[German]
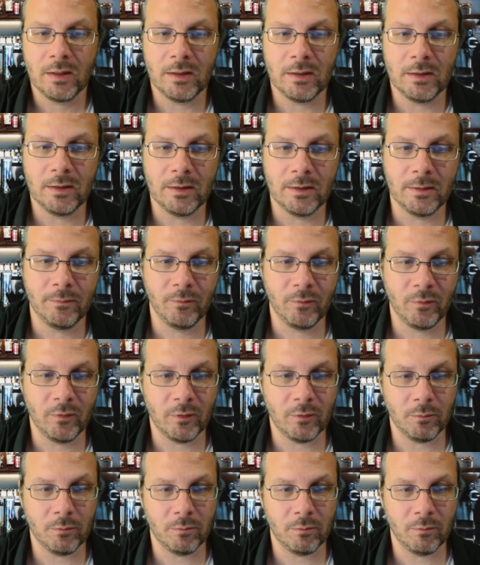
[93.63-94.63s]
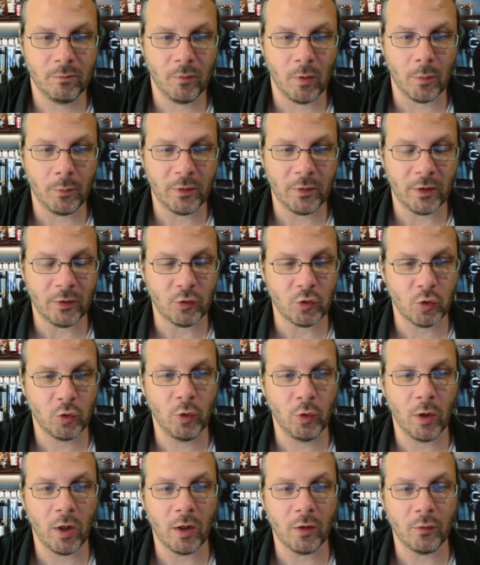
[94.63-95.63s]
Ähm, ob sie jetzt schon
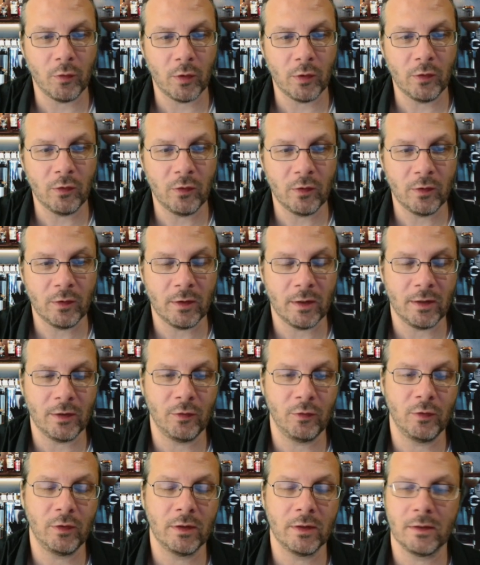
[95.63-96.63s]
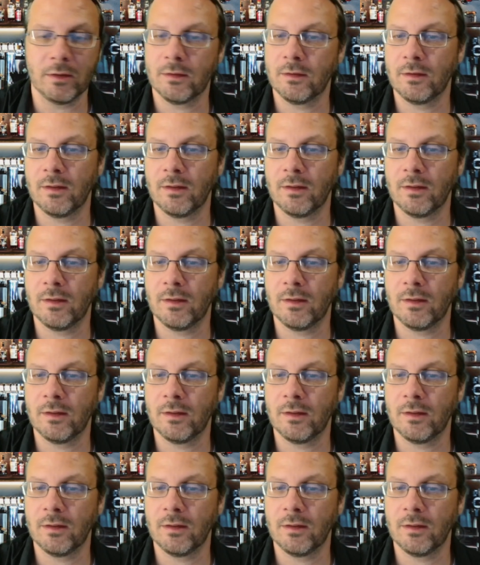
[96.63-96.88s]
klüger geworden sind als wir,